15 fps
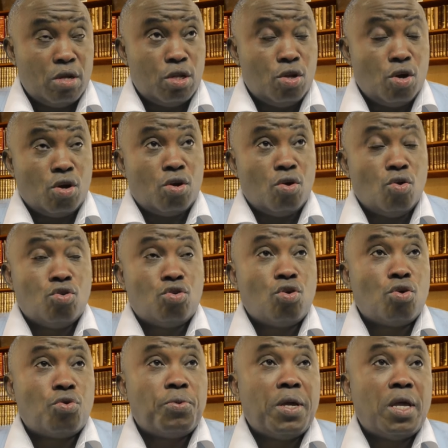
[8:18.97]
Donc
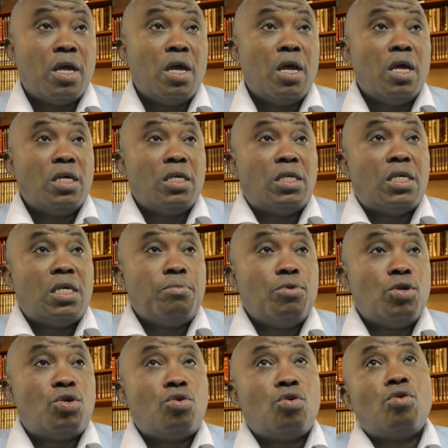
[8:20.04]
aujourd'hui, si M.